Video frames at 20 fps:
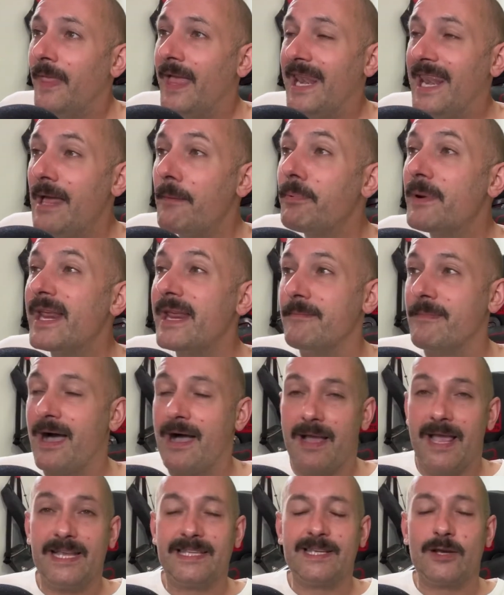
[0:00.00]
La
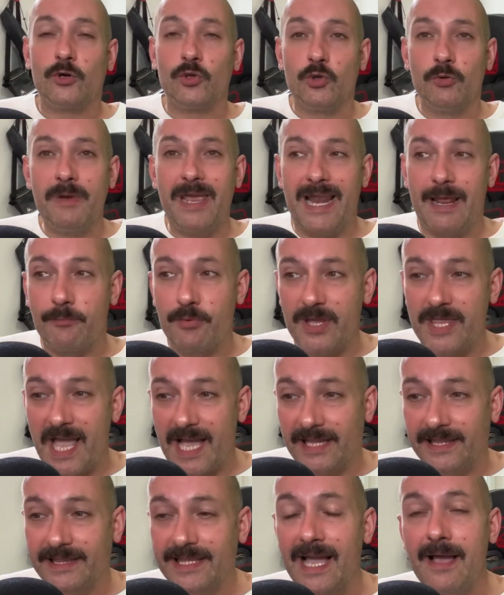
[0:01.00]
prima, e secondo me la più
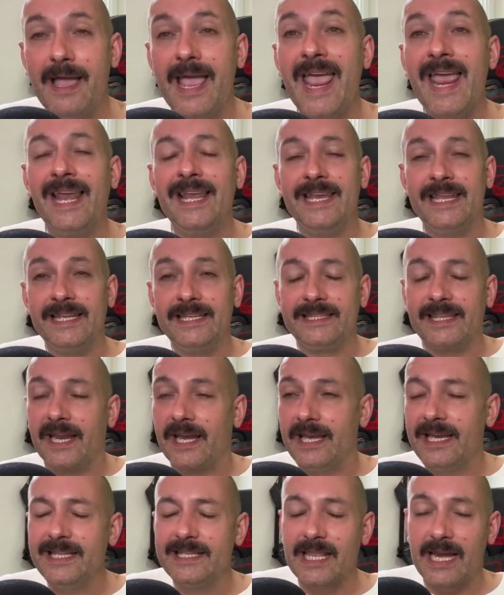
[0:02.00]
adatta, è l'Inter.
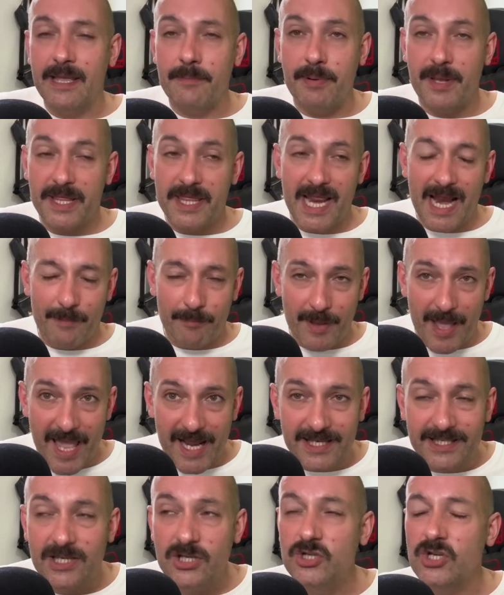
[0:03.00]
L'Inter che perderà
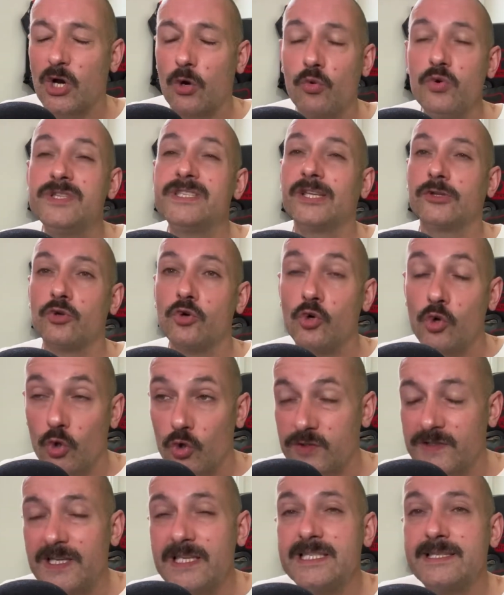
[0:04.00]
Persic, acquistato
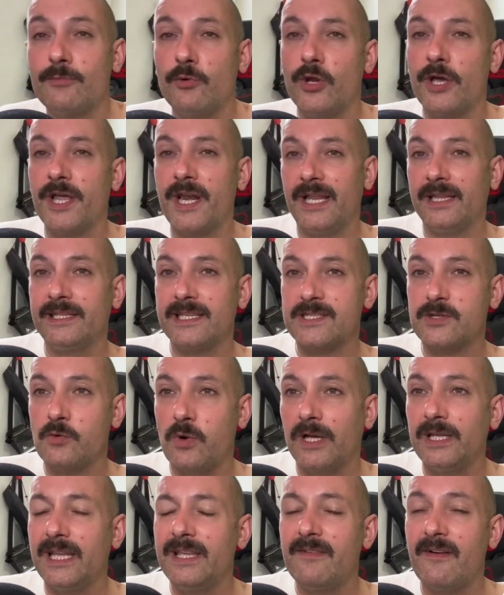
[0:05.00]
Gosens, ma una grande
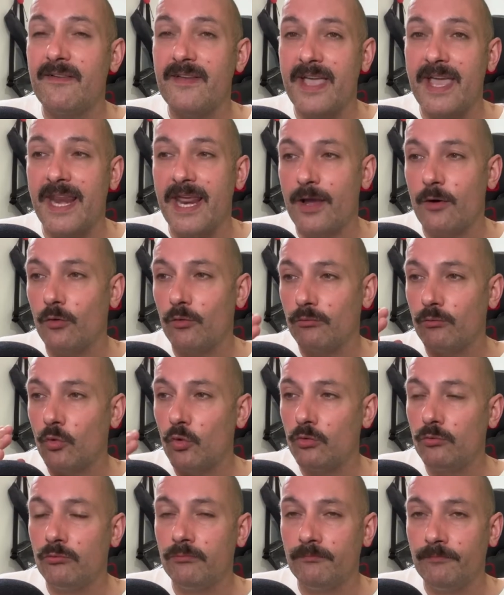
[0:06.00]
squadra deve avere
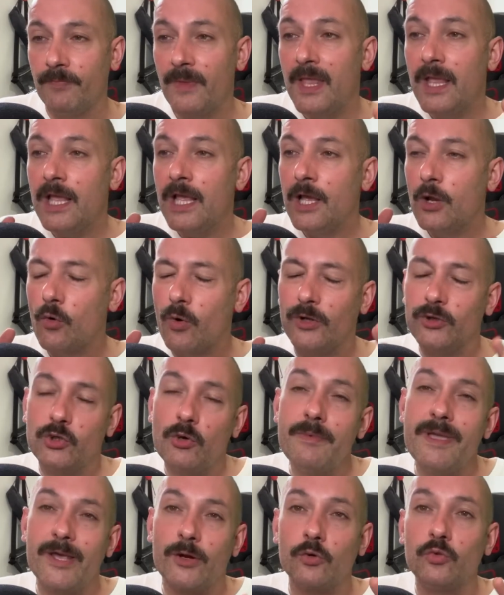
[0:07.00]
mh, mm,
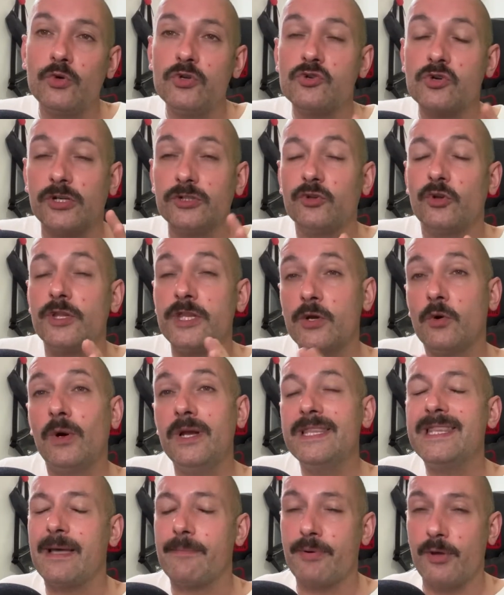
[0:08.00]
quantomeno due giocatori di
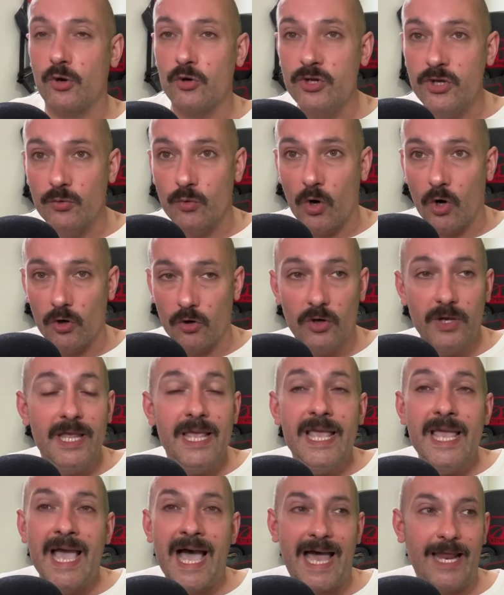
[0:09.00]
qualità per ogni ruolo.
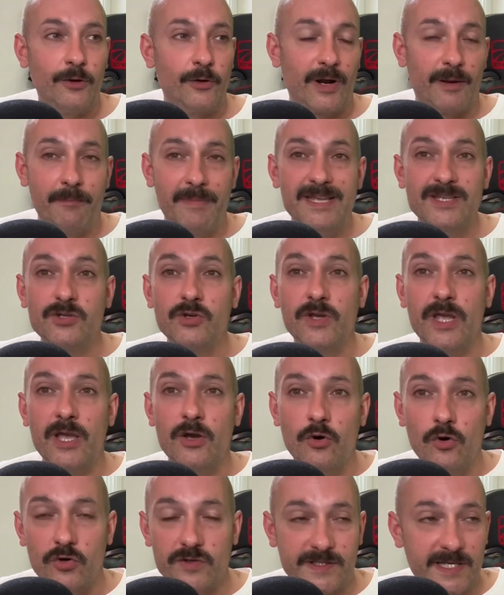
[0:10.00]
Allora, ammesso che è
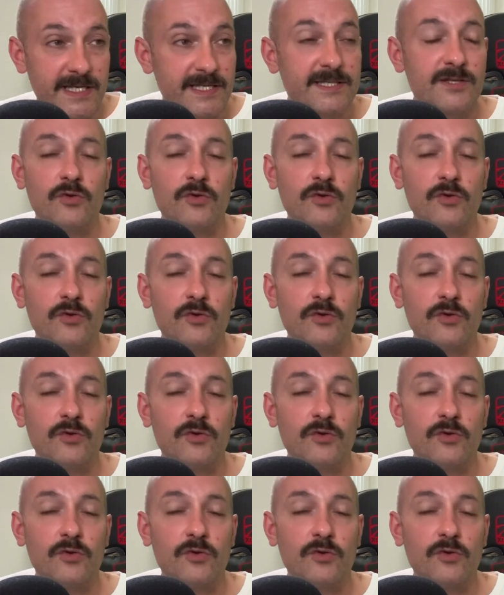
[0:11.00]
Gosens,